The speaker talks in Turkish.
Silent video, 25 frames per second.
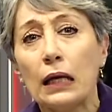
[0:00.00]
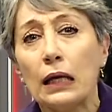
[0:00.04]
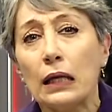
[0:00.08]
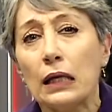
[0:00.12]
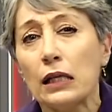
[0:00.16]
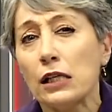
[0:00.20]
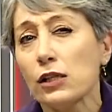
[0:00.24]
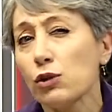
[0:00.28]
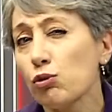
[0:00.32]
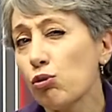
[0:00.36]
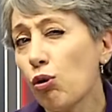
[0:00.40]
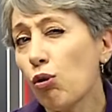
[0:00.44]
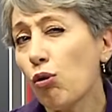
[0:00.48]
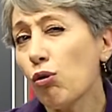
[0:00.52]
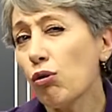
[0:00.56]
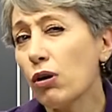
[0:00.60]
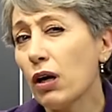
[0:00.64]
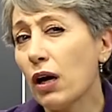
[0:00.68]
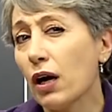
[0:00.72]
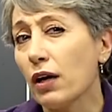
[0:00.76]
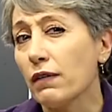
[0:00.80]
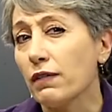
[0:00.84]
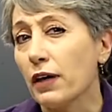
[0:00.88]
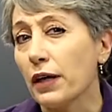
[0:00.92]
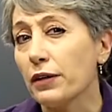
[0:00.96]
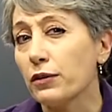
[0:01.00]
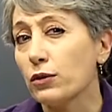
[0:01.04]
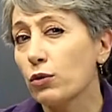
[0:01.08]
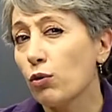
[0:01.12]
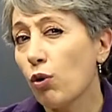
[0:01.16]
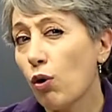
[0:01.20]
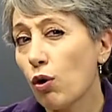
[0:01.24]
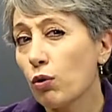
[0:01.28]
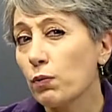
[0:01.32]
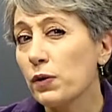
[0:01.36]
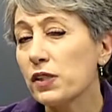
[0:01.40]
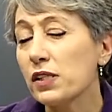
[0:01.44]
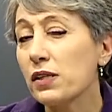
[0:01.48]
Soğuk hayvan
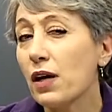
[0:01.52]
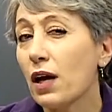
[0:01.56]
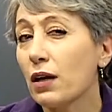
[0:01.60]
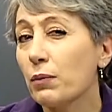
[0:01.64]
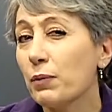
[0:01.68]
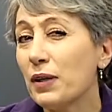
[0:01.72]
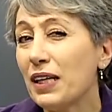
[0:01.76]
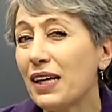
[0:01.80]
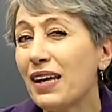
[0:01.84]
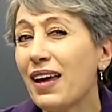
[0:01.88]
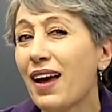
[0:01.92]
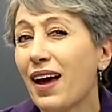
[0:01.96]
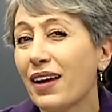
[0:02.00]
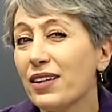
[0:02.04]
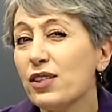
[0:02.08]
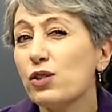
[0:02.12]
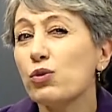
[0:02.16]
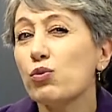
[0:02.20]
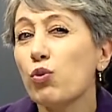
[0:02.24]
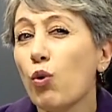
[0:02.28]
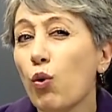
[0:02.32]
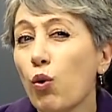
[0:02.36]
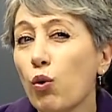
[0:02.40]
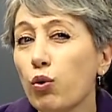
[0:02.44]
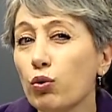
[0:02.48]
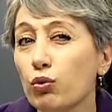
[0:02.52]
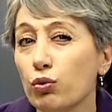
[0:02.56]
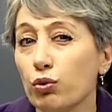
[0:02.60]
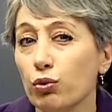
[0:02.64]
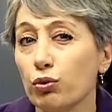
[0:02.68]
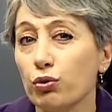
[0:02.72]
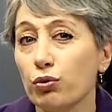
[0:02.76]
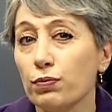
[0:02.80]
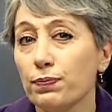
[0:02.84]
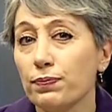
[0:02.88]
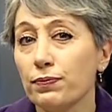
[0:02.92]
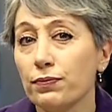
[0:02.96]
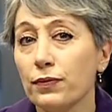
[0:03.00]
korkmasak bile yani soğuktur.
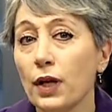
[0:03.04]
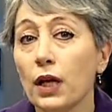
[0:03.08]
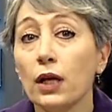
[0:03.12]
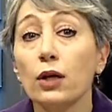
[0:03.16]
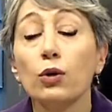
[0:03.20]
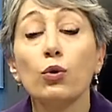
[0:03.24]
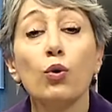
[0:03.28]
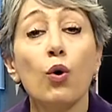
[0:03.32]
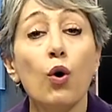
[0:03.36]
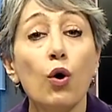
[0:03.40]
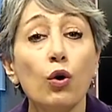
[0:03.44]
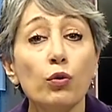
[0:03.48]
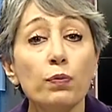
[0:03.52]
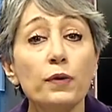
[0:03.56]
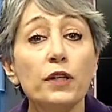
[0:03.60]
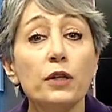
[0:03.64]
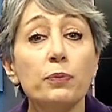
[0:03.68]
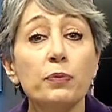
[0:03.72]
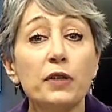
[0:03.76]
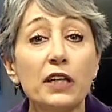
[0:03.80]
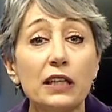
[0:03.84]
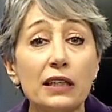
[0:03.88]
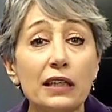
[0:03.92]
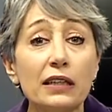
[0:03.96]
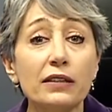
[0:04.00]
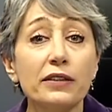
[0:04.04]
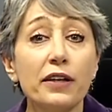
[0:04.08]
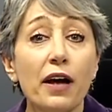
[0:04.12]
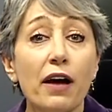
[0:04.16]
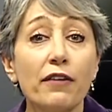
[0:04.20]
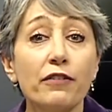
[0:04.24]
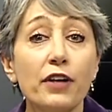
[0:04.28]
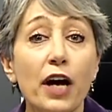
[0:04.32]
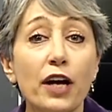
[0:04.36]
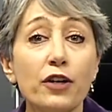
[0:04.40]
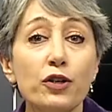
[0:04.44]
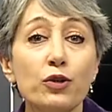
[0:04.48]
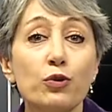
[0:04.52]
Korkmayıp
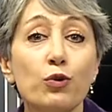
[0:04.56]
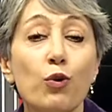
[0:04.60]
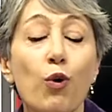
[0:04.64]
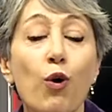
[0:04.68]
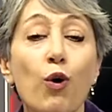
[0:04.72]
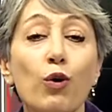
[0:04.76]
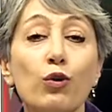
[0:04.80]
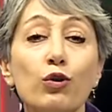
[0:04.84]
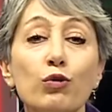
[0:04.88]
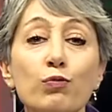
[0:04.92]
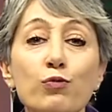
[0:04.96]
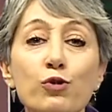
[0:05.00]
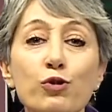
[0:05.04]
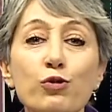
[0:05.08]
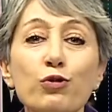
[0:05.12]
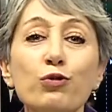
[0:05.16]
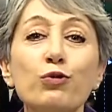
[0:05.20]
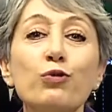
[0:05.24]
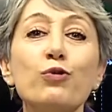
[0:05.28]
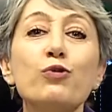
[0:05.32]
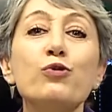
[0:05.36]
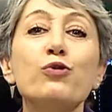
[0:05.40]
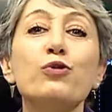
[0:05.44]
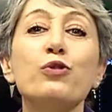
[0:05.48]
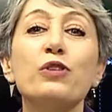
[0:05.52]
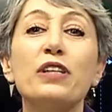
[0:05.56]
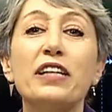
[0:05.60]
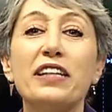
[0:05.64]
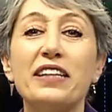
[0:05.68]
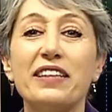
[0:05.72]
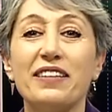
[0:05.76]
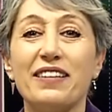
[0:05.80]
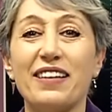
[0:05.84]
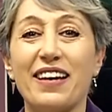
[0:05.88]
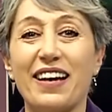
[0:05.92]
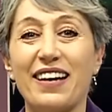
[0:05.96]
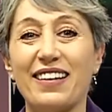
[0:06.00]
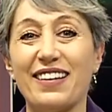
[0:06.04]
yakalayanlar korkumuzun üstüne
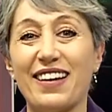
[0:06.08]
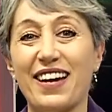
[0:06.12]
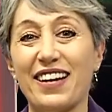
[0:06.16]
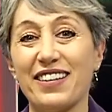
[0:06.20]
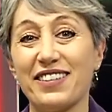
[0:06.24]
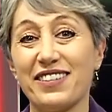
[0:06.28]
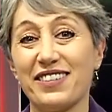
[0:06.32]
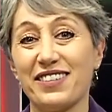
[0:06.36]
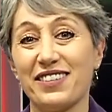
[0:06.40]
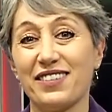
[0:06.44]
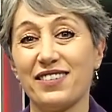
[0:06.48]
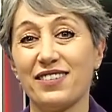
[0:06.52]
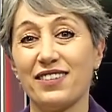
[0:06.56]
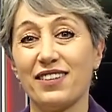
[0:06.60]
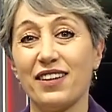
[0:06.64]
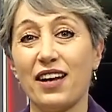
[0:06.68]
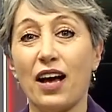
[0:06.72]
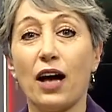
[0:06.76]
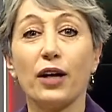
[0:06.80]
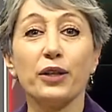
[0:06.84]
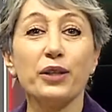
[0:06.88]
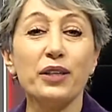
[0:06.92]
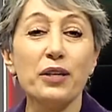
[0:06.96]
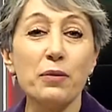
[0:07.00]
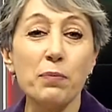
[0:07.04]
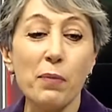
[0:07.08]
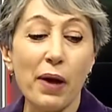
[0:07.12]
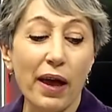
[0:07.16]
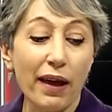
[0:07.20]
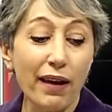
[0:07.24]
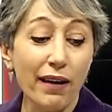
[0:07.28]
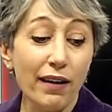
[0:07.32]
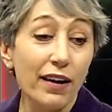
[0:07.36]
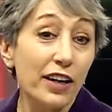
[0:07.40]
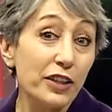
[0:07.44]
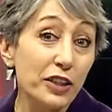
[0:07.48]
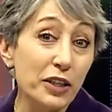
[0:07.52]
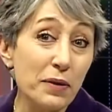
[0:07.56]
giderler. Ya atayım mı he?
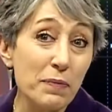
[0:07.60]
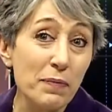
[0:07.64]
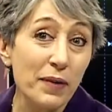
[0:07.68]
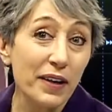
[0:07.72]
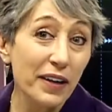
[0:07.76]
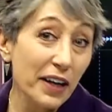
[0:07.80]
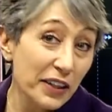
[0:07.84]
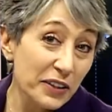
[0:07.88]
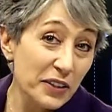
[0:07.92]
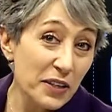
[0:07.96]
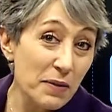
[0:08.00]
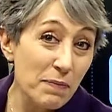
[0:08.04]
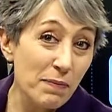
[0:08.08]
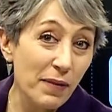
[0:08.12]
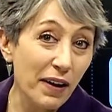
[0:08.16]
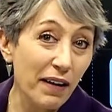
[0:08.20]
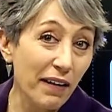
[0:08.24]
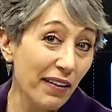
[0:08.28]
Atayım mı? Atayım mı?